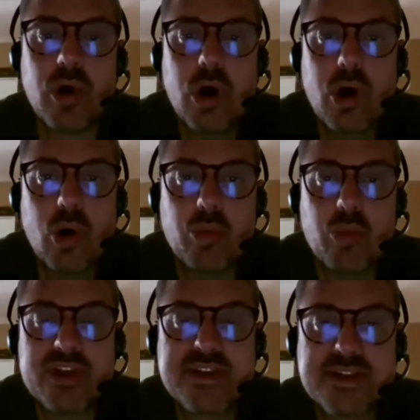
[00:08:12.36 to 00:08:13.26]
on peut
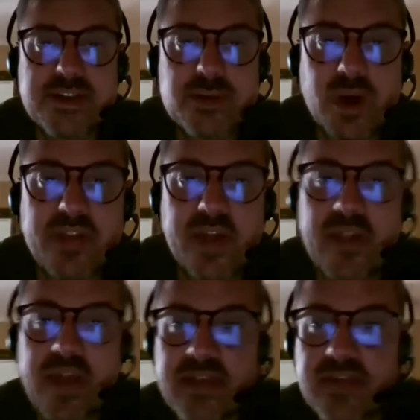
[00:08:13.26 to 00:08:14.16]
exercer sur
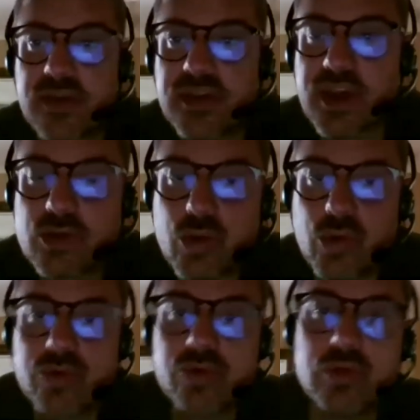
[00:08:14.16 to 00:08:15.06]
Internet, créer du
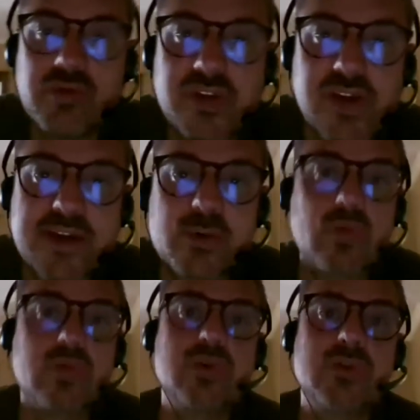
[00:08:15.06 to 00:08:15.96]
contenu, fédérer son
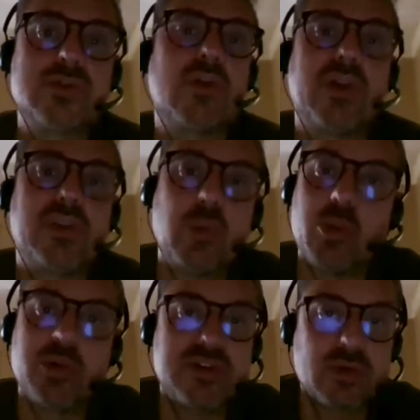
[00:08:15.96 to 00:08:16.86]
audience, leur faire des
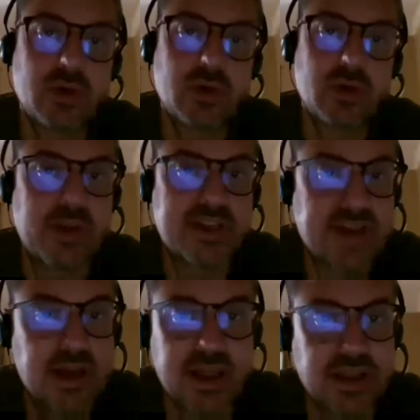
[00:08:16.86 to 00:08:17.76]
propositions
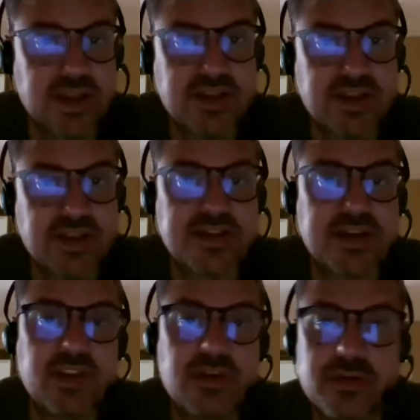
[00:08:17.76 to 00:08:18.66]
commerciales et gagner sa
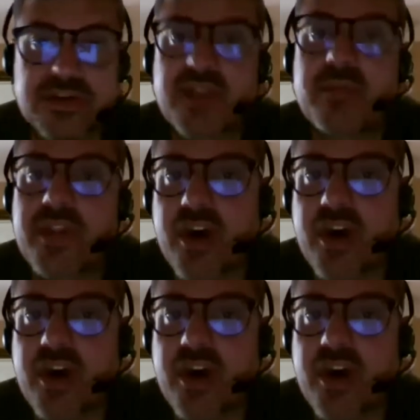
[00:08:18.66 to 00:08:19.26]
vie de cette manière.